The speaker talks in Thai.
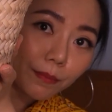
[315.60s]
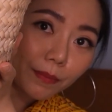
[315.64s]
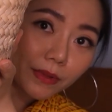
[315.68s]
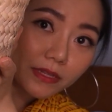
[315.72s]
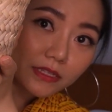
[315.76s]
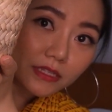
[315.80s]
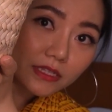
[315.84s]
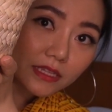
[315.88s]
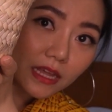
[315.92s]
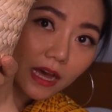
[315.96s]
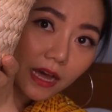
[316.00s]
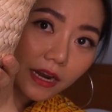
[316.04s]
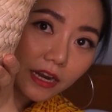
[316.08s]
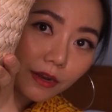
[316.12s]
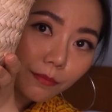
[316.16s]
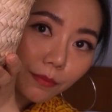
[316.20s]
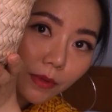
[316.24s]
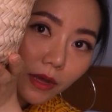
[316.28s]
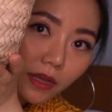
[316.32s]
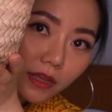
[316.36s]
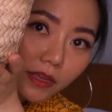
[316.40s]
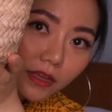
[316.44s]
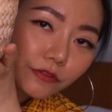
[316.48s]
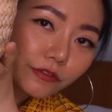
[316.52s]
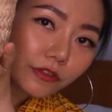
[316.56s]
มันเป็นสารเห็น
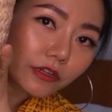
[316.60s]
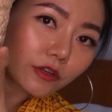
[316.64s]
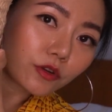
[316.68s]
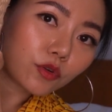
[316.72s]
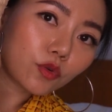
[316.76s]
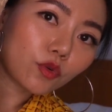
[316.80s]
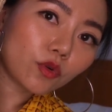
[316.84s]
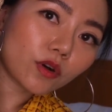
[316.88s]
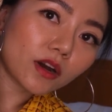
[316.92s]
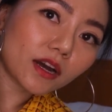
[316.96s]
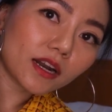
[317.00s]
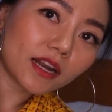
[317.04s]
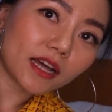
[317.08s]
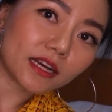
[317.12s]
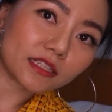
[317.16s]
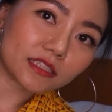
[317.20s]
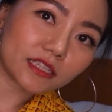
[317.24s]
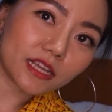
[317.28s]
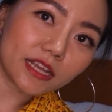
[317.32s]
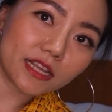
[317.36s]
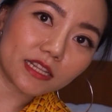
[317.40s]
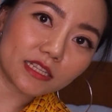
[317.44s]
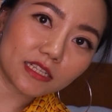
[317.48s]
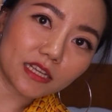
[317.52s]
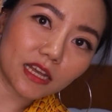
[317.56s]
ปะดูข้างหลัง
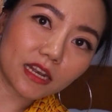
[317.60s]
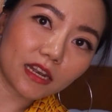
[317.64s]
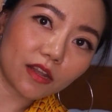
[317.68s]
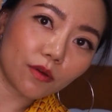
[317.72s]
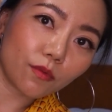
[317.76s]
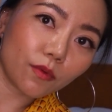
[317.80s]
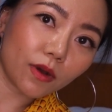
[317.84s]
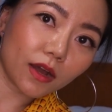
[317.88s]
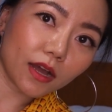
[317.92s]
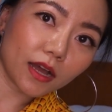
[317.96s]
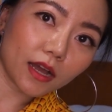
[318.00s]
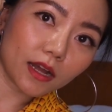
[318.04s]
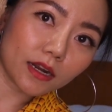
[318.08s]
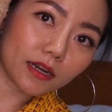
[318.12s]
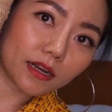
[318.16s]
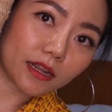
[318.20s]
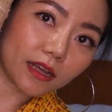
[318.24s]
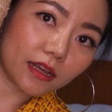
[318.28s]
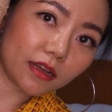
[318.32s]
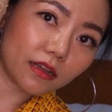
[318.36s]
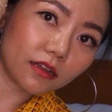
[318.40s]
จะเห็นชัดเลยว่าข้างเนี้